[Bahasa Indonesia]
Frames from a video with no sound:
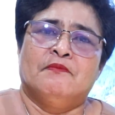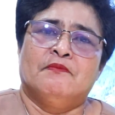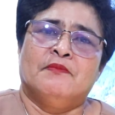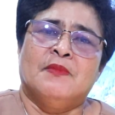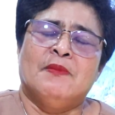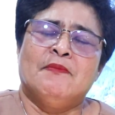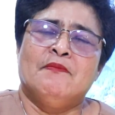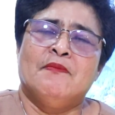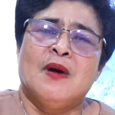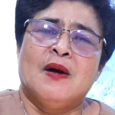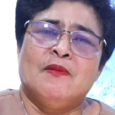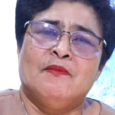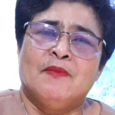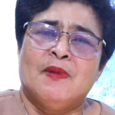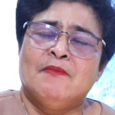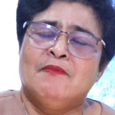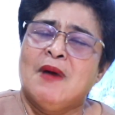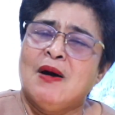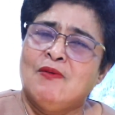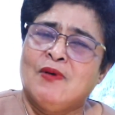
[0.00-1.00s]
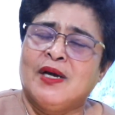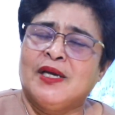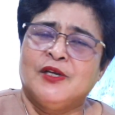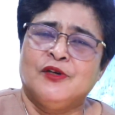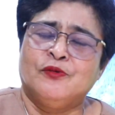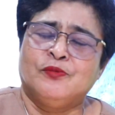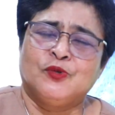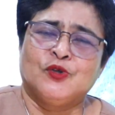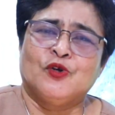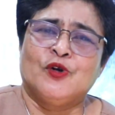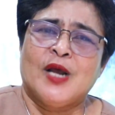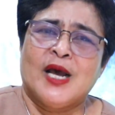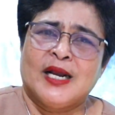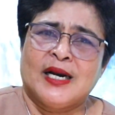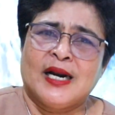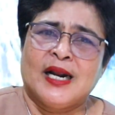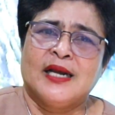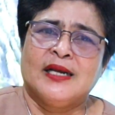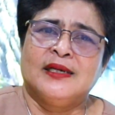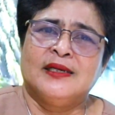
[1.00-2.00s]
membawa, membawa hidup
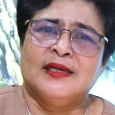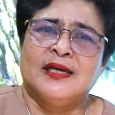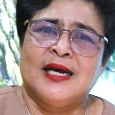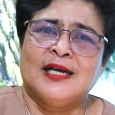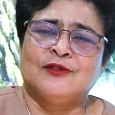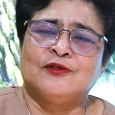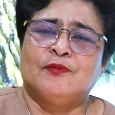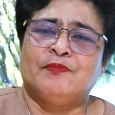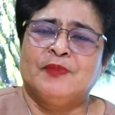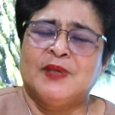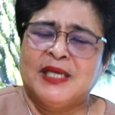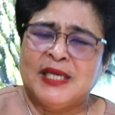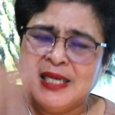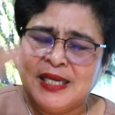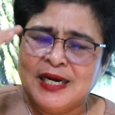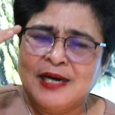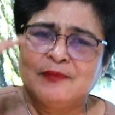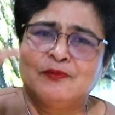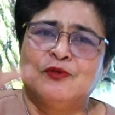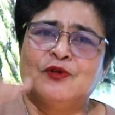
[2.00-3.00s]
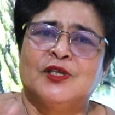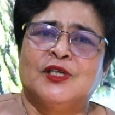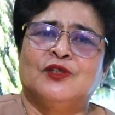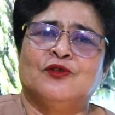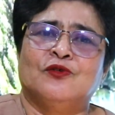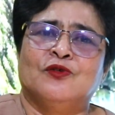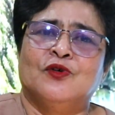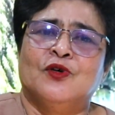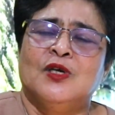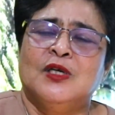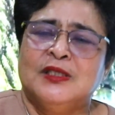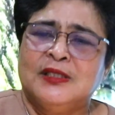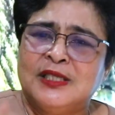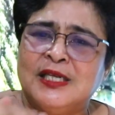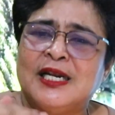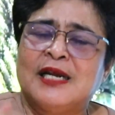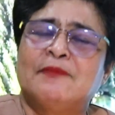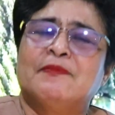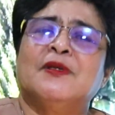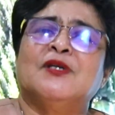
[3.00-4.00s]
saudara atau pikiranmu itu
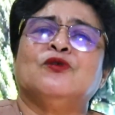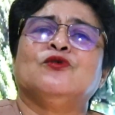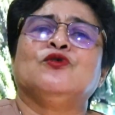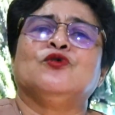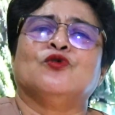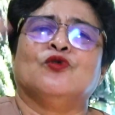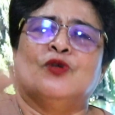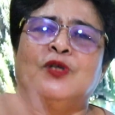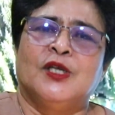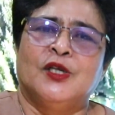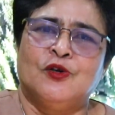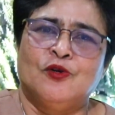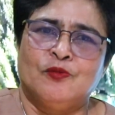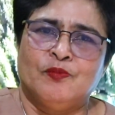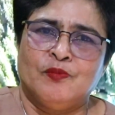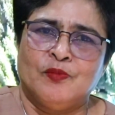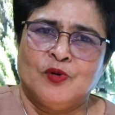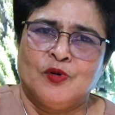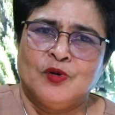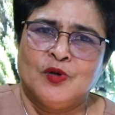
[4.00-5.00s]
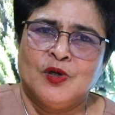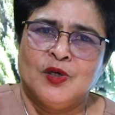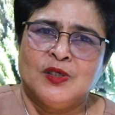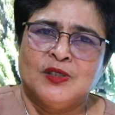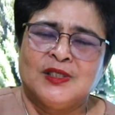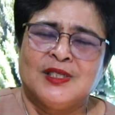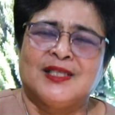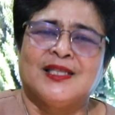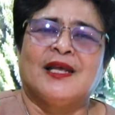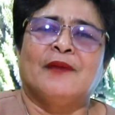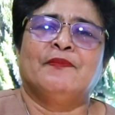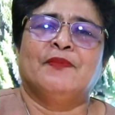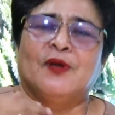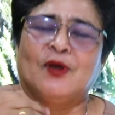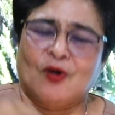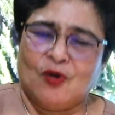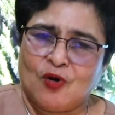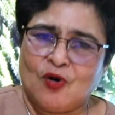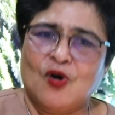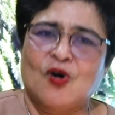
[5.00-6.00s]
tidak menuntun hidupmu,
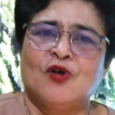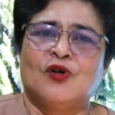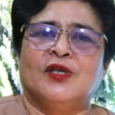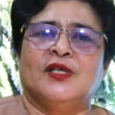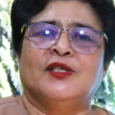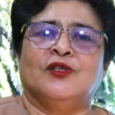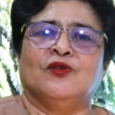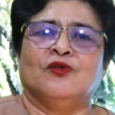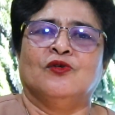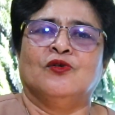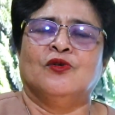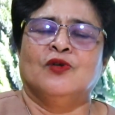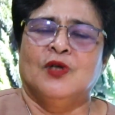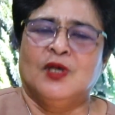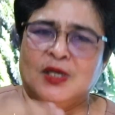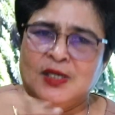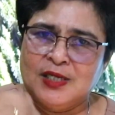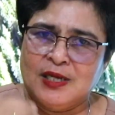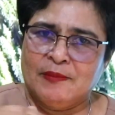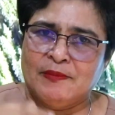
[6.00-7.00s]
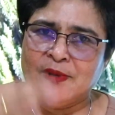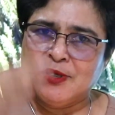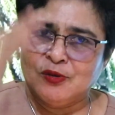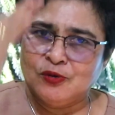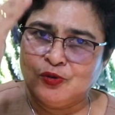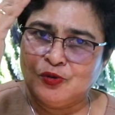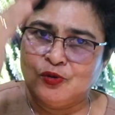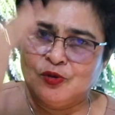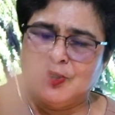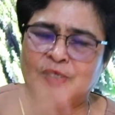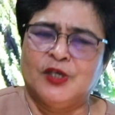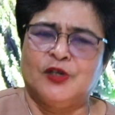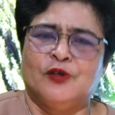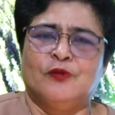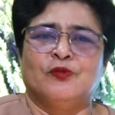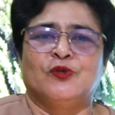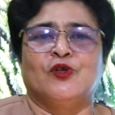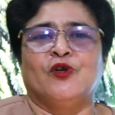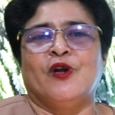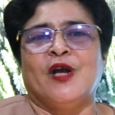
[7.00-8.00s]
tetapi roh itu yang menuntun
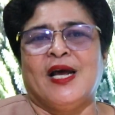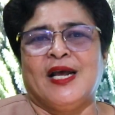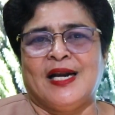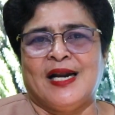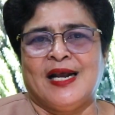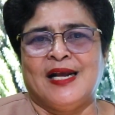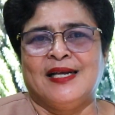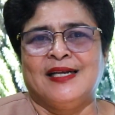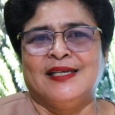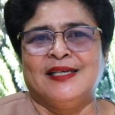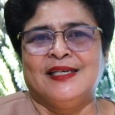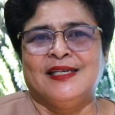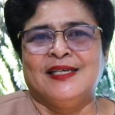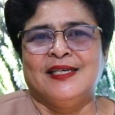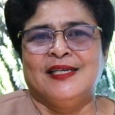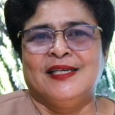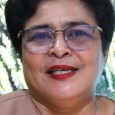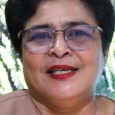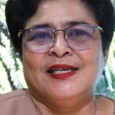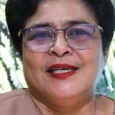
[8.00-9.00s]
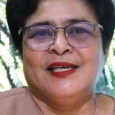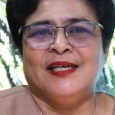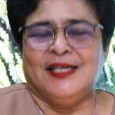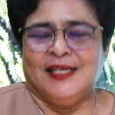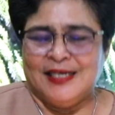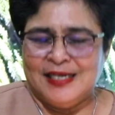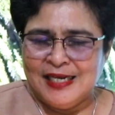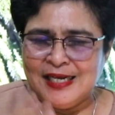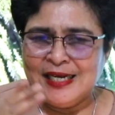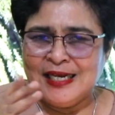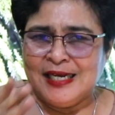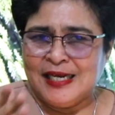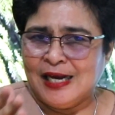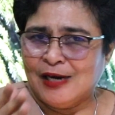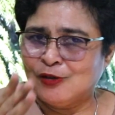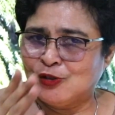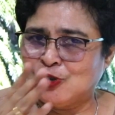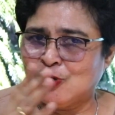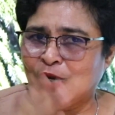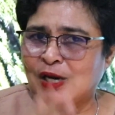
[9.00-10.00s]
hidup saudara. Ini
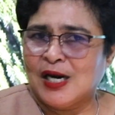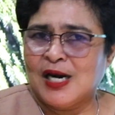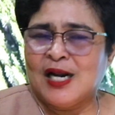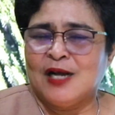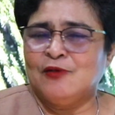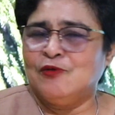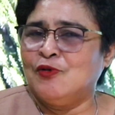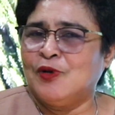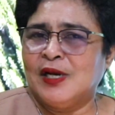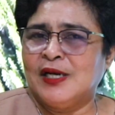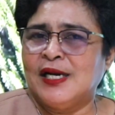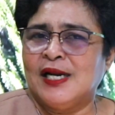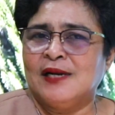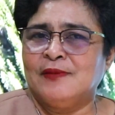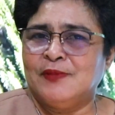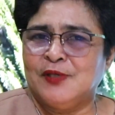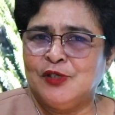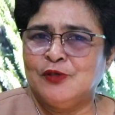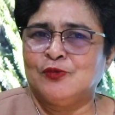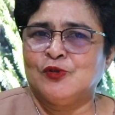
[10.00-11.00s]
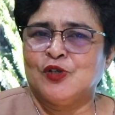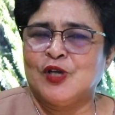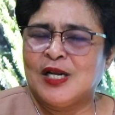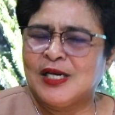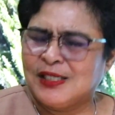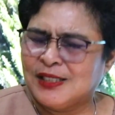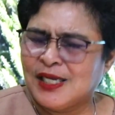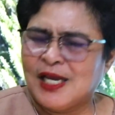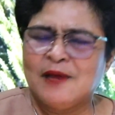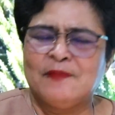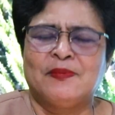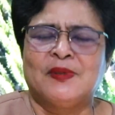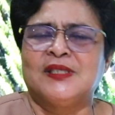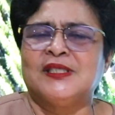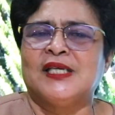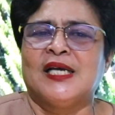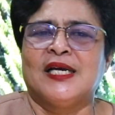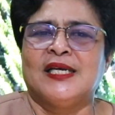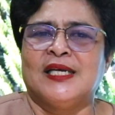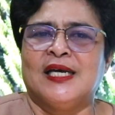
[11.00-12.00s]
kalau saudara lakukan dalam hidup saudara, saya
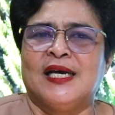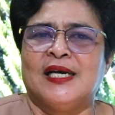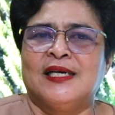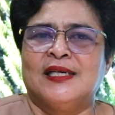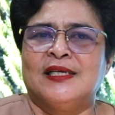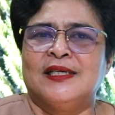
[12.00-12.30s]
percaya